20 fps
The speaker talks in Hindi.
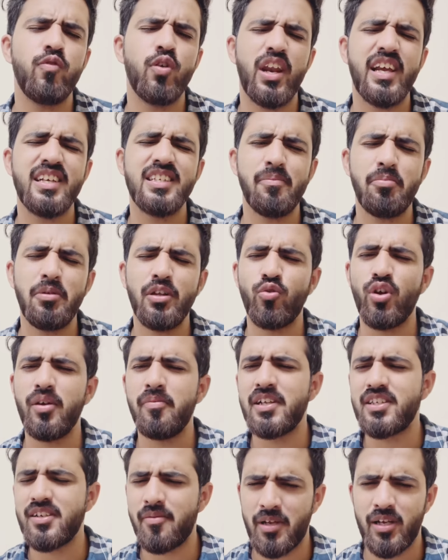फॉर एग्जाम्पल कोई
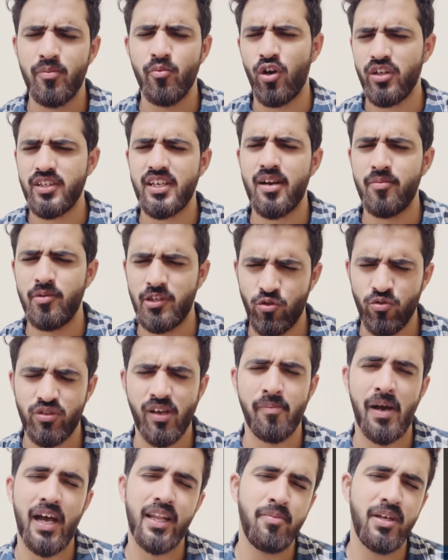बच्चा मैंने बहुत सारे बच्चों से
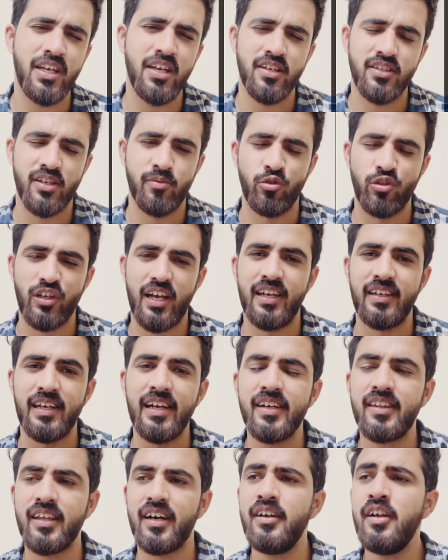बात भी किया जब उनका
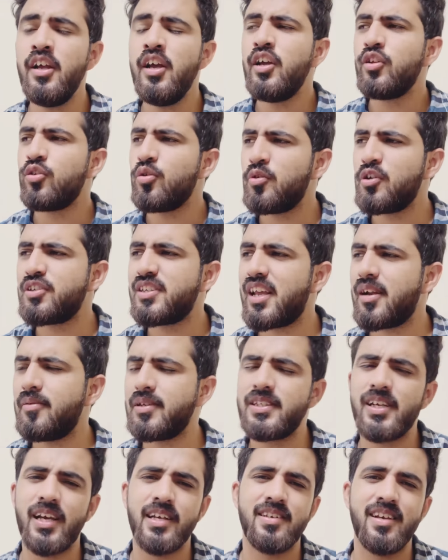नीट था तो बहुत सारे
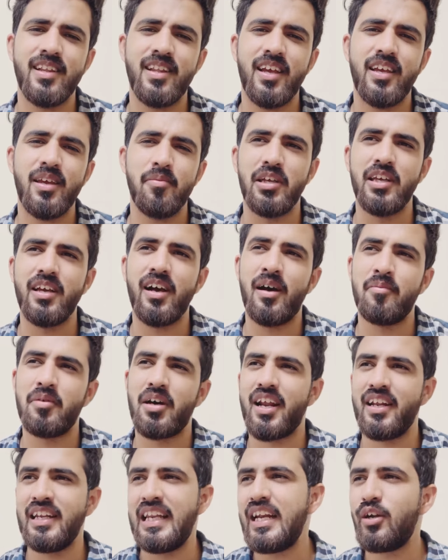बच्चे ऐसे थे कि भैया
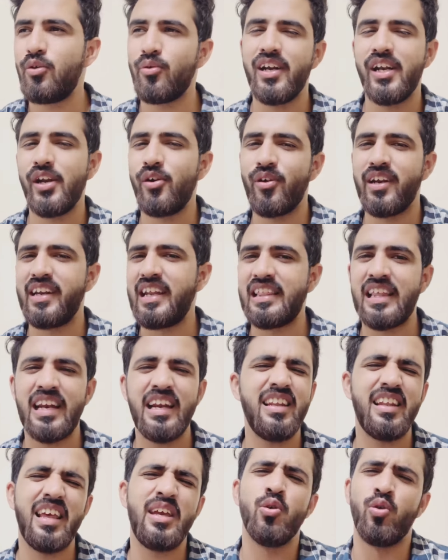हमारा नीट
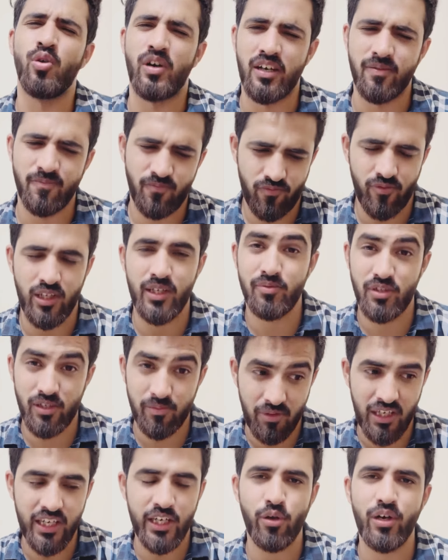2023 नहीं होगा मतलब जब
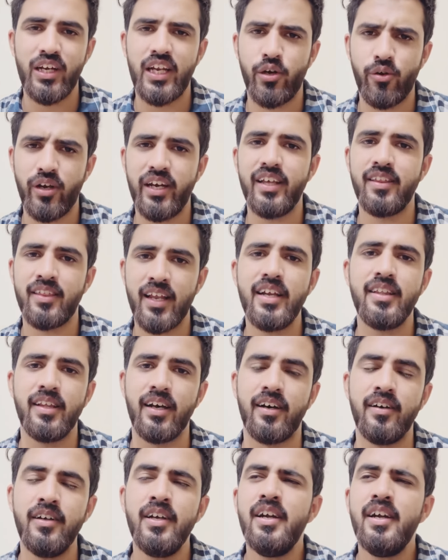नीट 2023 था